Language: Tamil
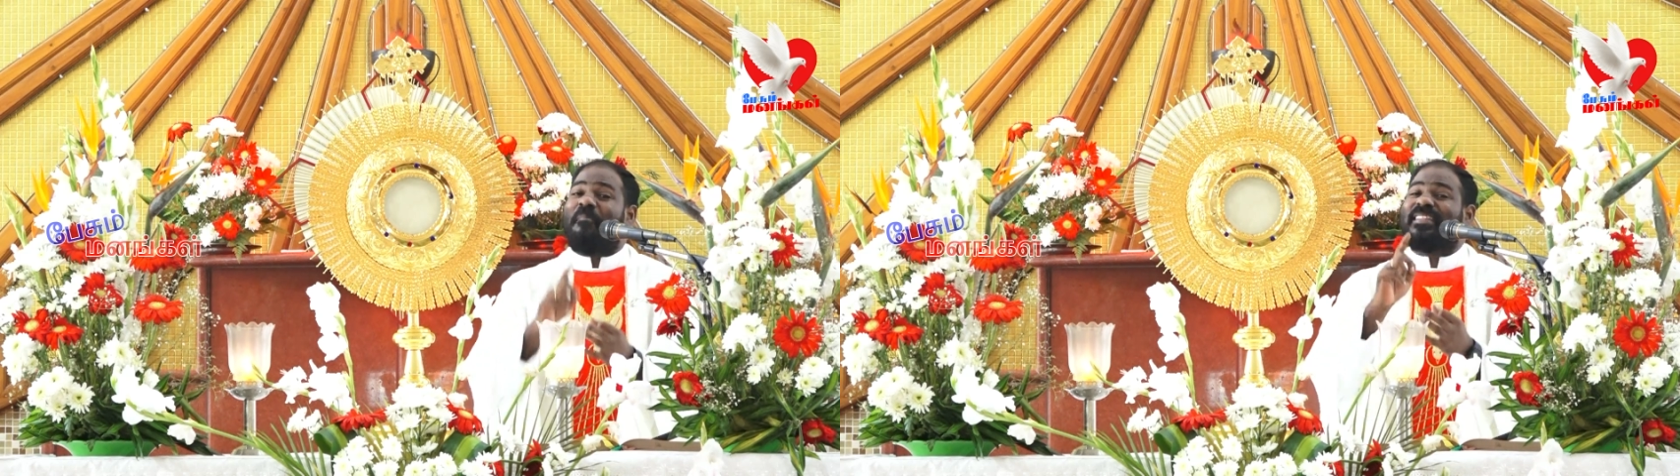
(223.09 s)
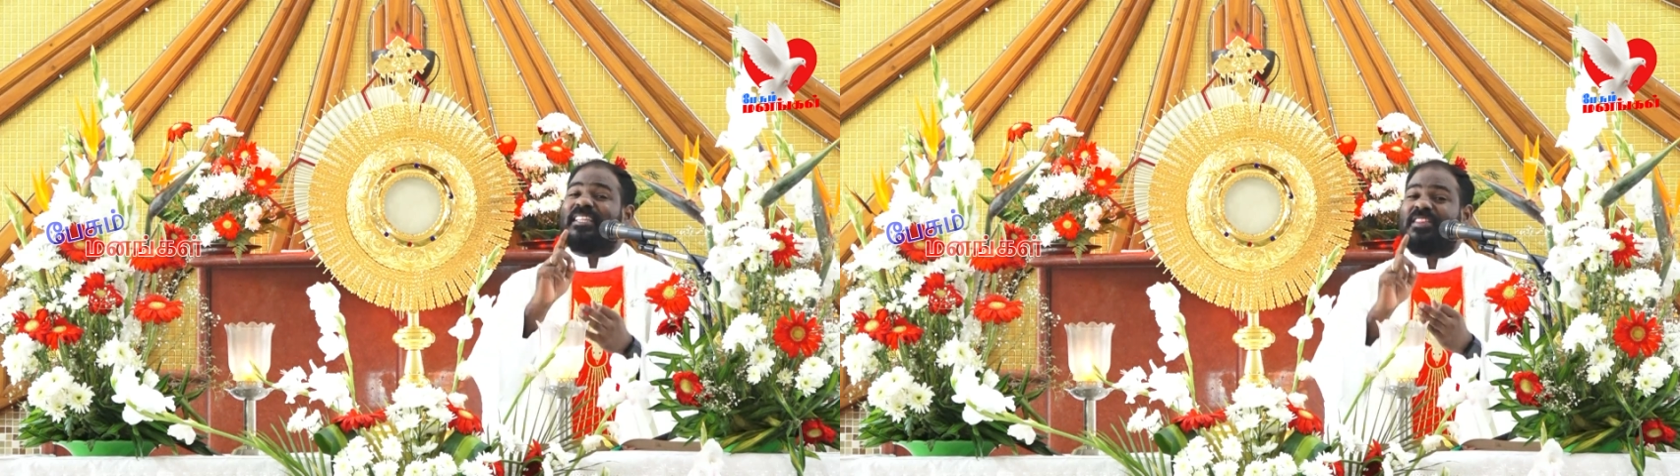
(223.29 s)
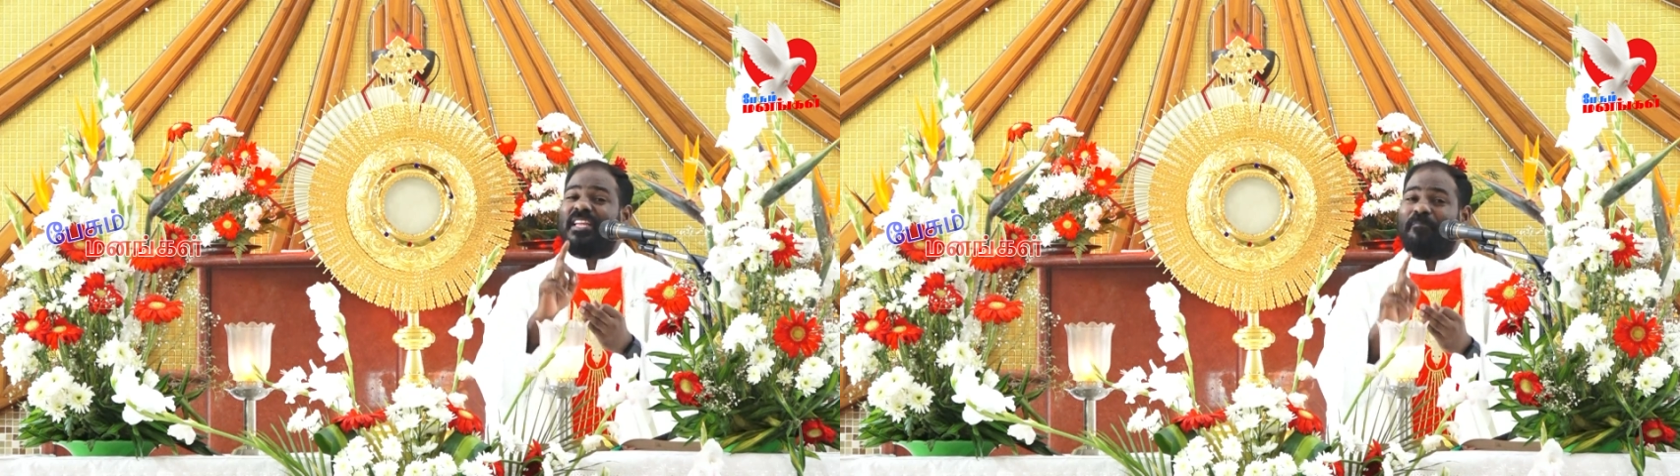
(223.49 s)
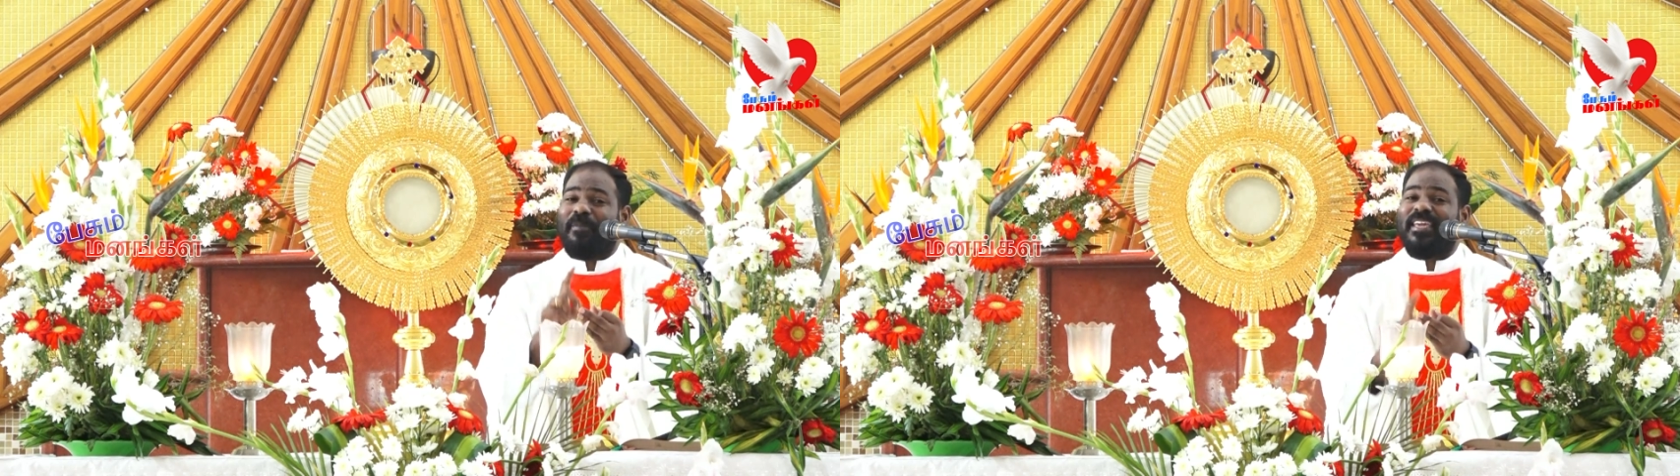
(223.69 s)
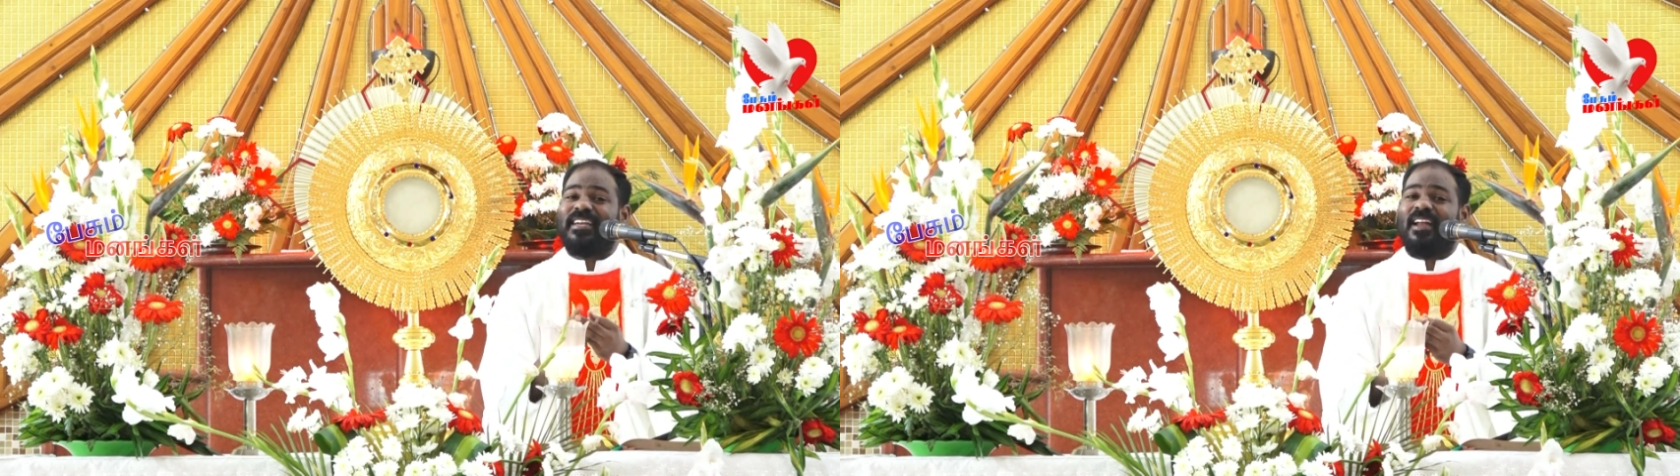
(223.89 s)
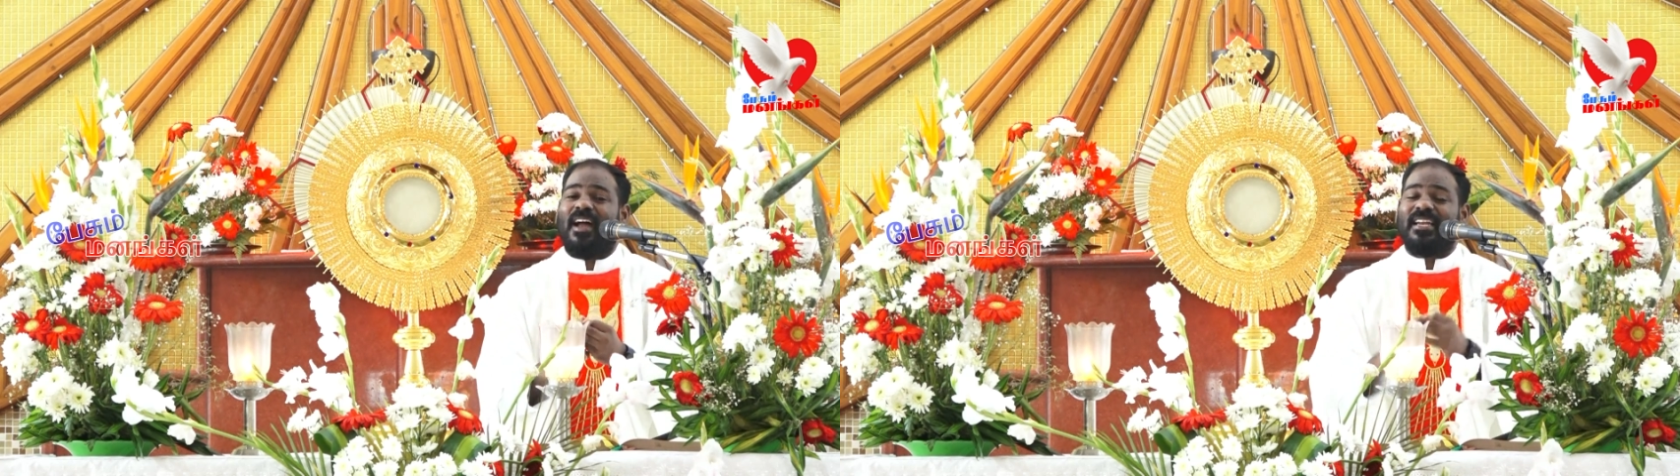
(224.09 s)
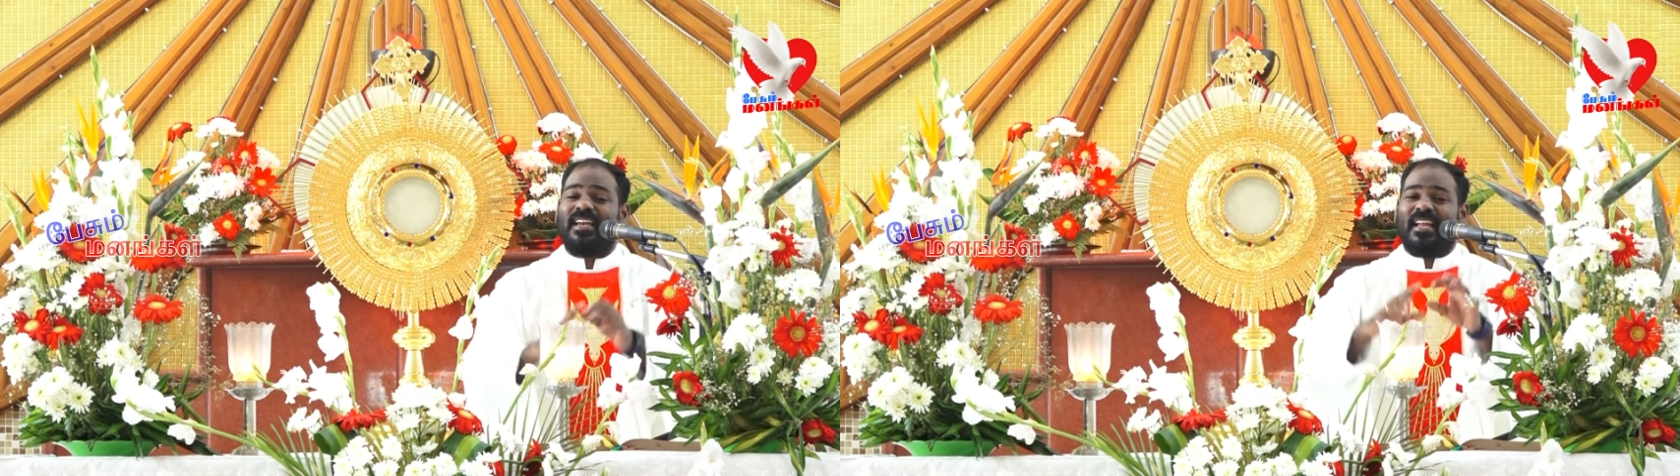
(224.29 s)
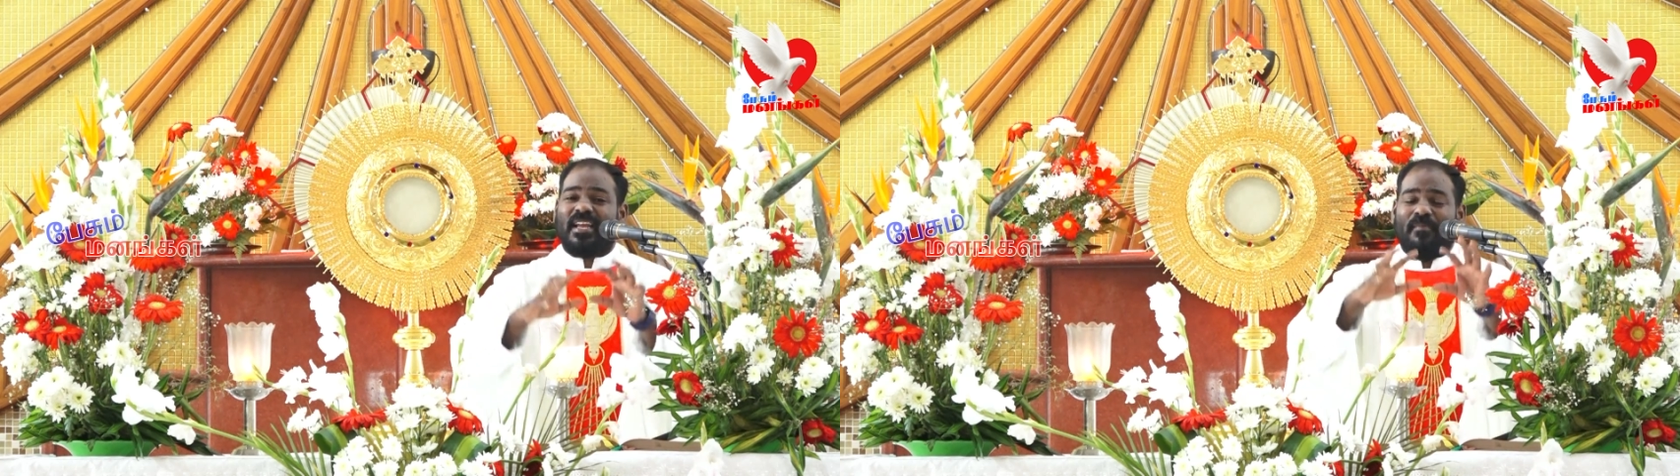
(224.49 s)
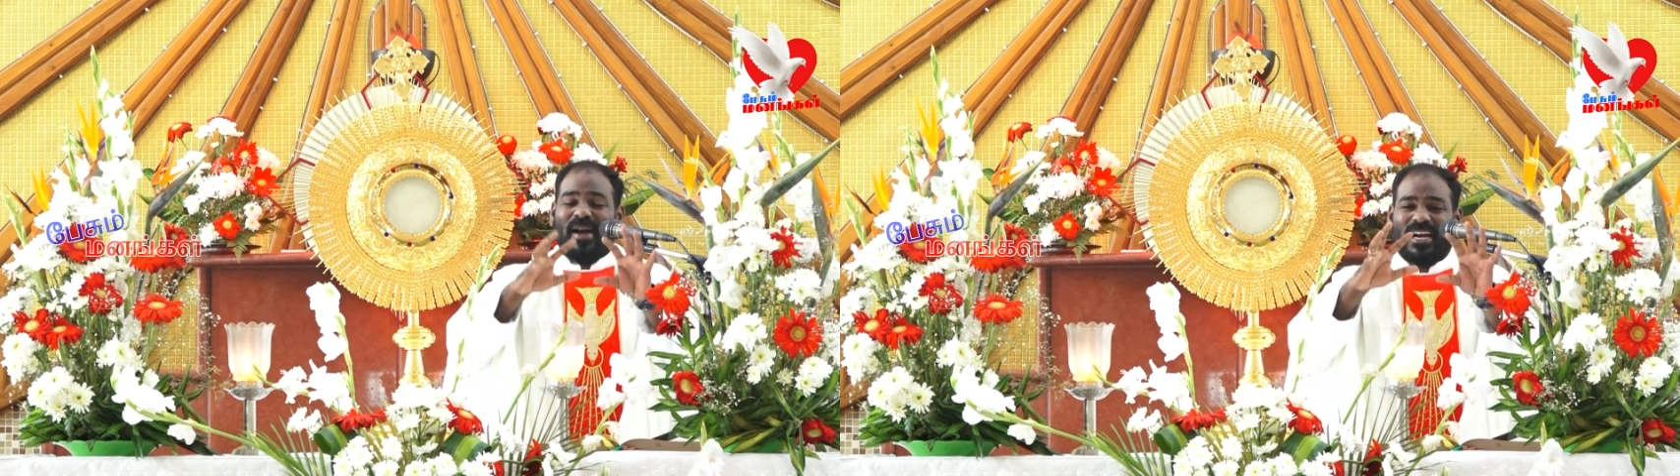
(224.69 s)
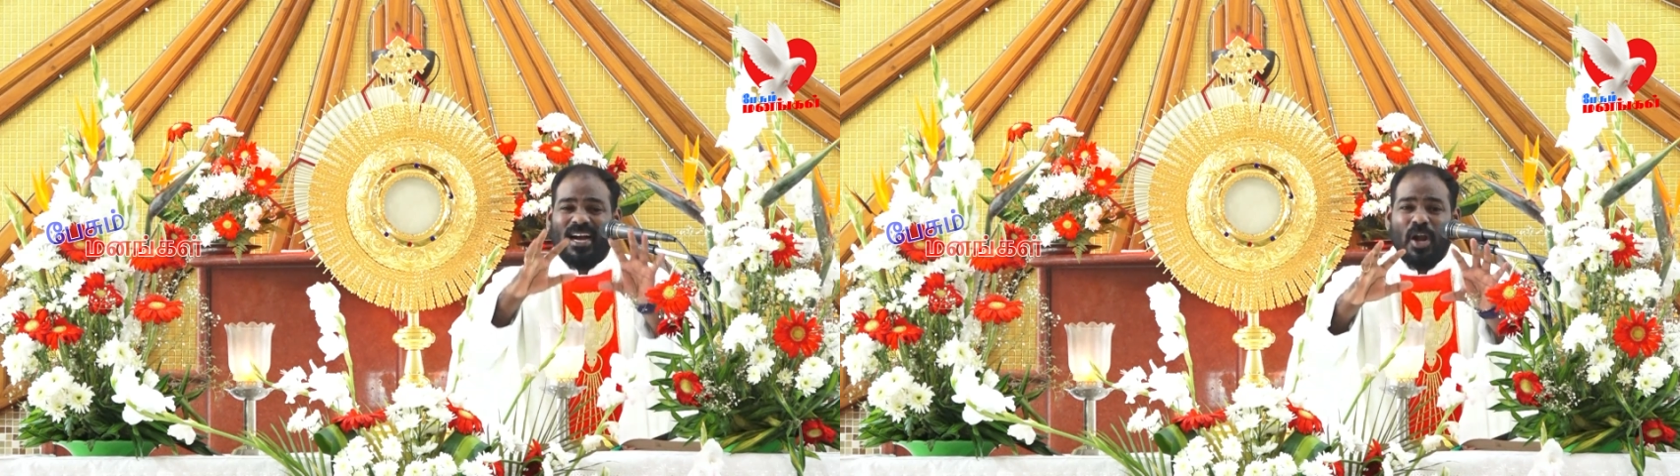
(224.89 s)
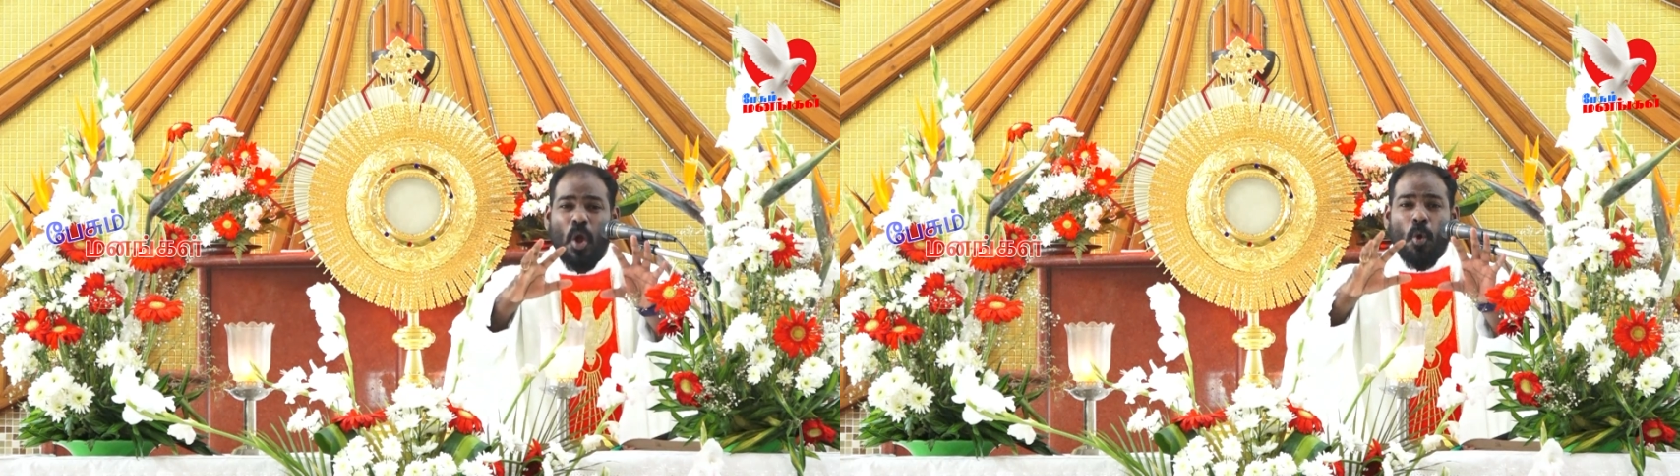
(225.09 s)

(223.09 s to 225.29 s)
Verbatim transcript: மதத்தின் பெயரினால் இன்றைக்கு மக்கள்